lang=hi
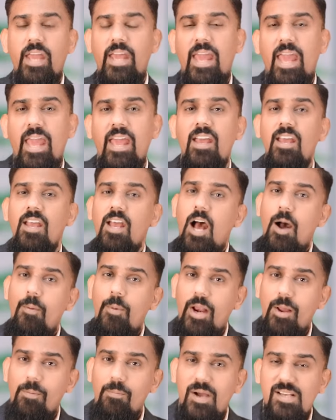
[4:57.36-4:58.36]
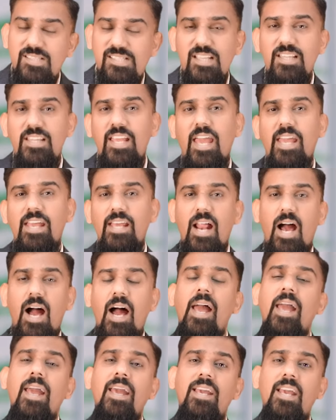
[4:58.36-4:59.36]
देंगे हमारा मकसद यही
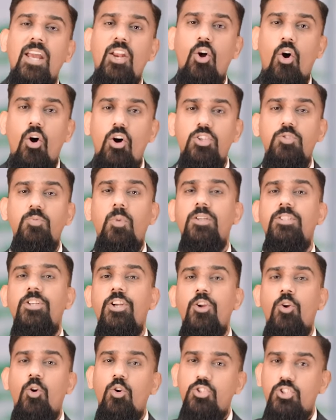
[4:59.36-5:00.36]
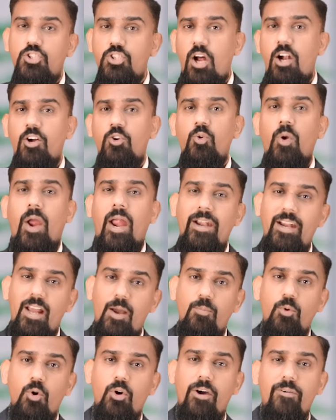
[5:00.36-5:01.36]
रहा है कि लाहौर स्मार्ट सिटी को स्टार्ट टू एंड
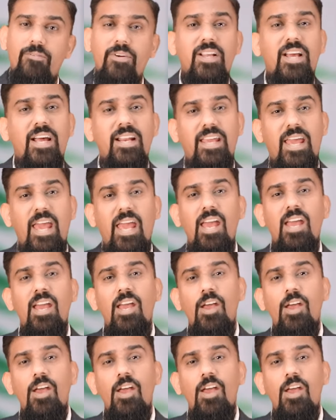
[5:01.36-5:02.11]
आपको कवर करके